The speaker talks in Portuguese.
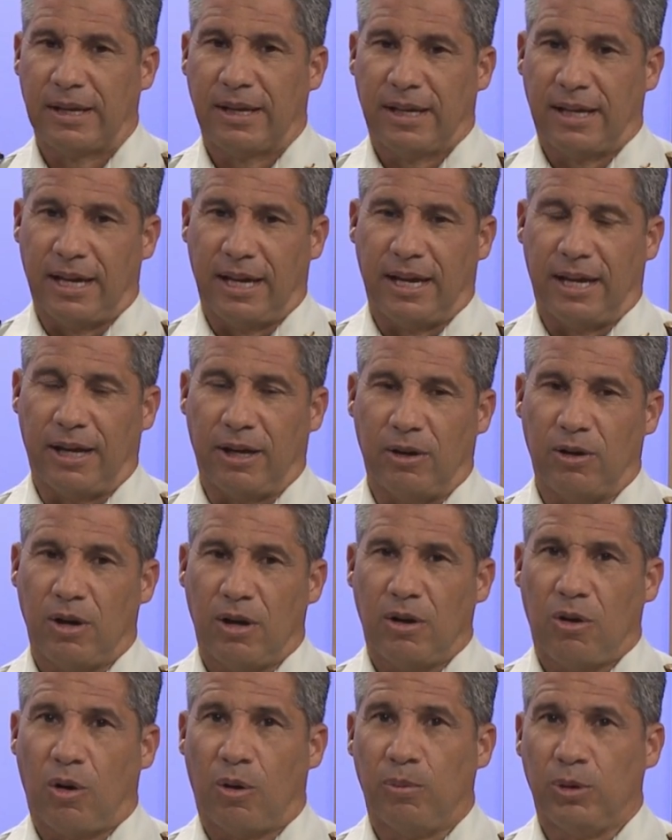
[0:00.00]
muito é, boa,
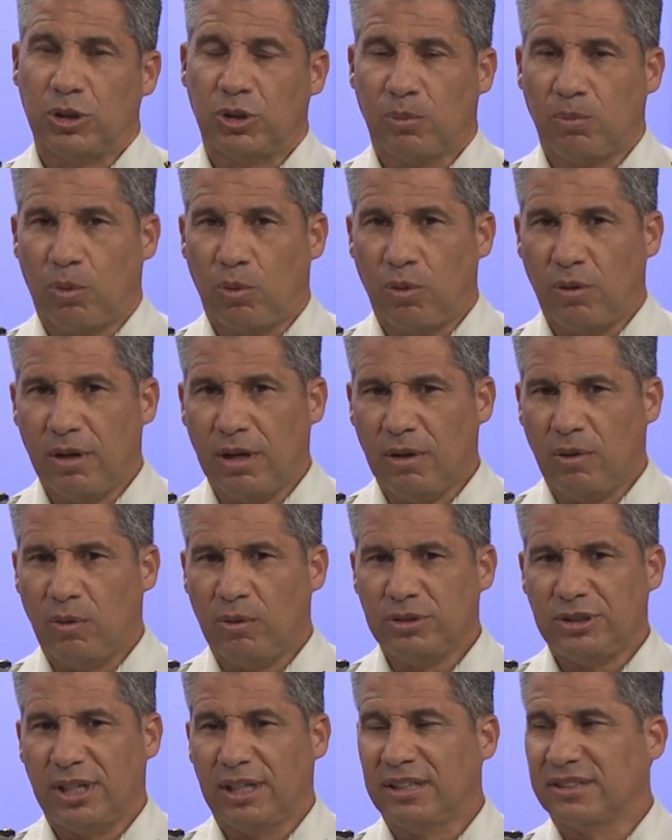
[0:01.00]
né? ou muito boa, ou
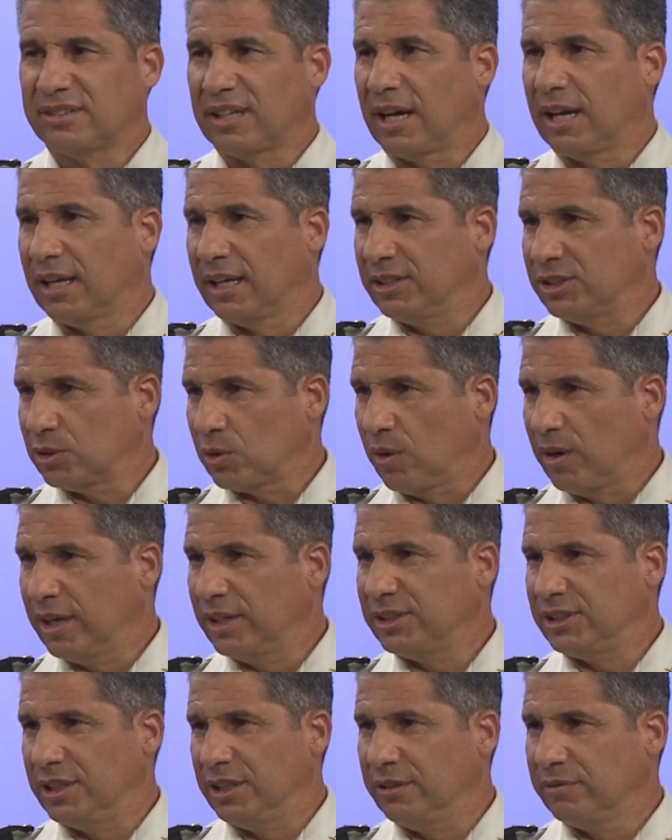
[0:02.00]
utilizar as lentes
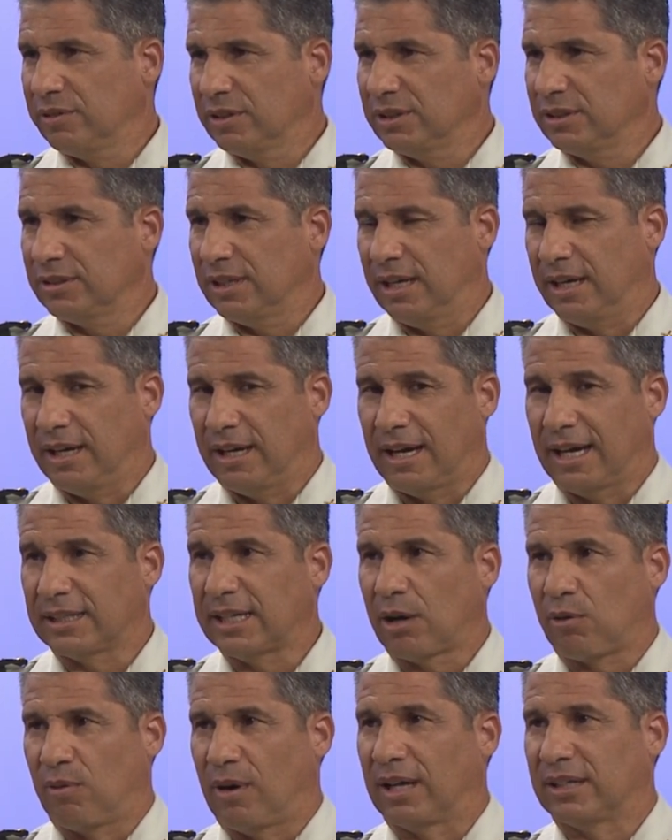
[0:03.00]
corretivas é,
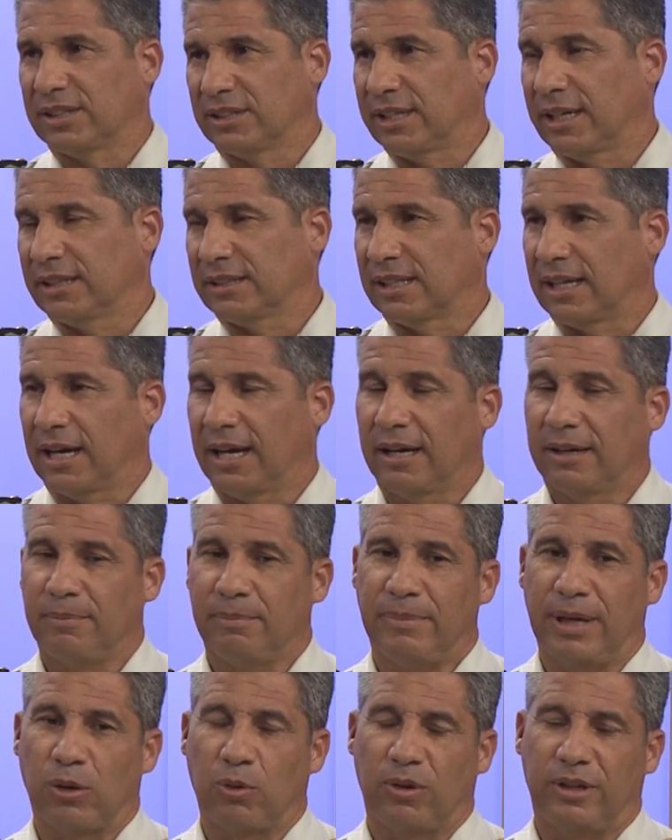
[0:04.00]
adequadas, tem que estar tá
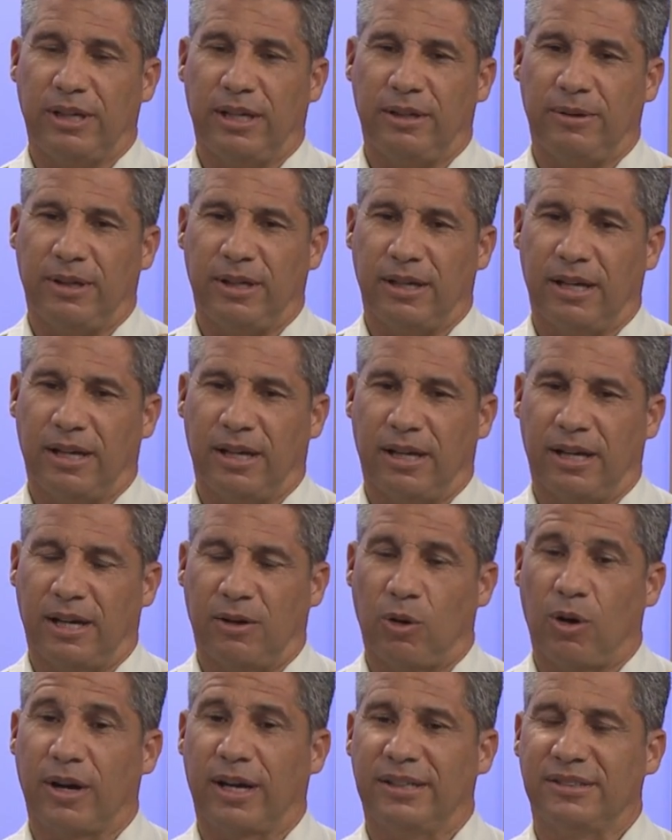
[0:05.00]
bem é,
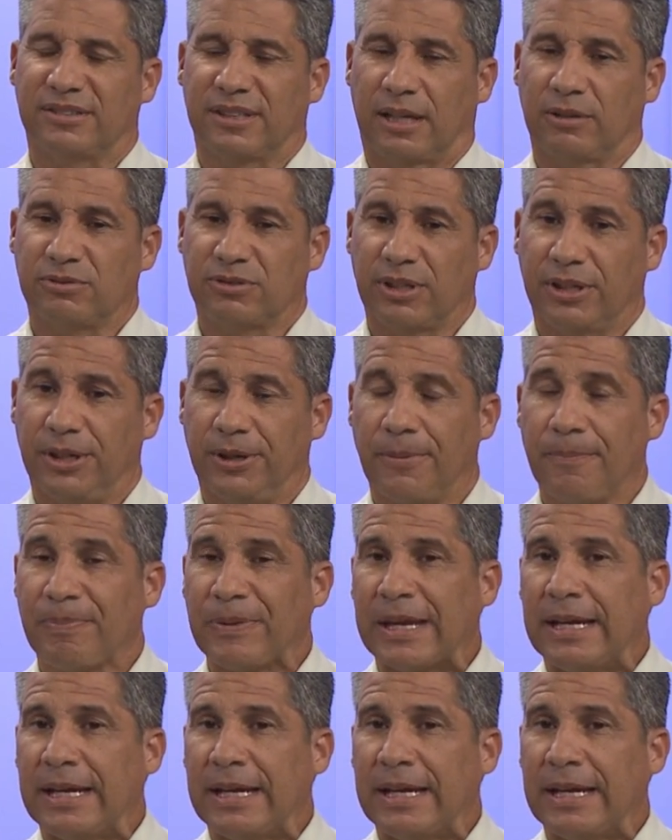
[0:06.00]
organizado isso aí.